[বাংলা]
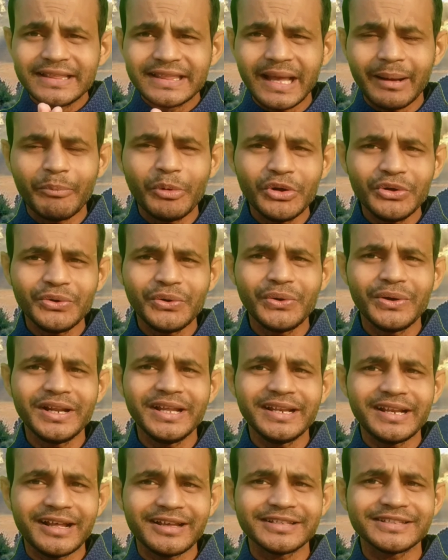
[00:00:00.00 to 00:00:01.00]
তেমন
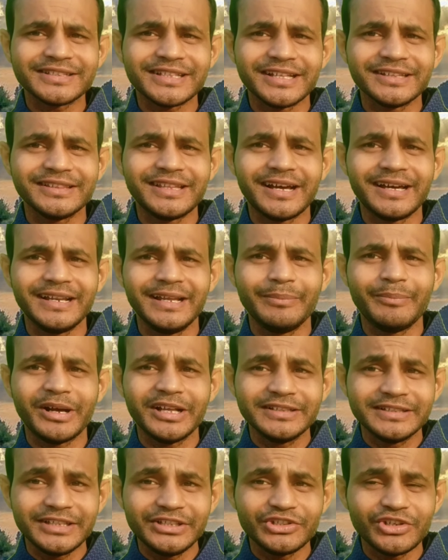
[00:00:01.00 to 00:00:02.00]
করে রাস্তার ধারে বা
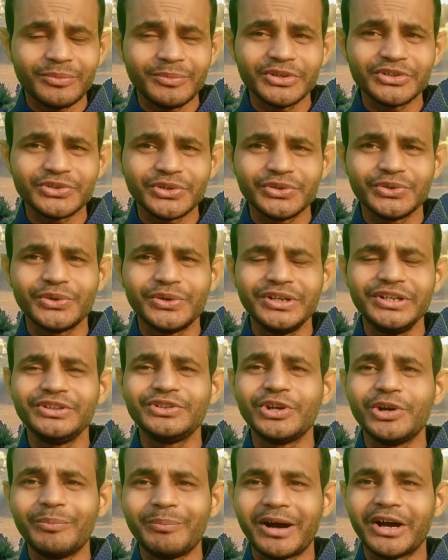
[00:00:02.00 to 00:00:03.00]
যে সমস্ত
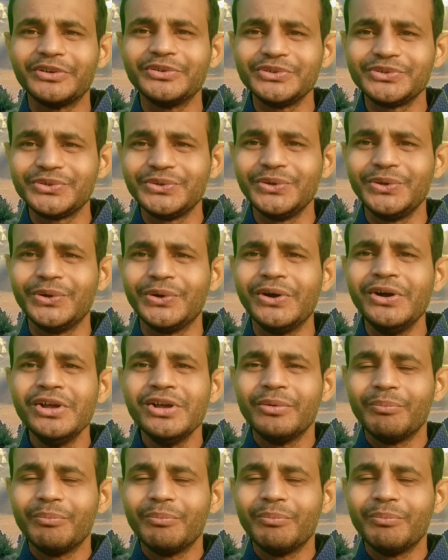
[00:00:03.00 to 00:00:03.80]
দরিদ্র মানুষগুলো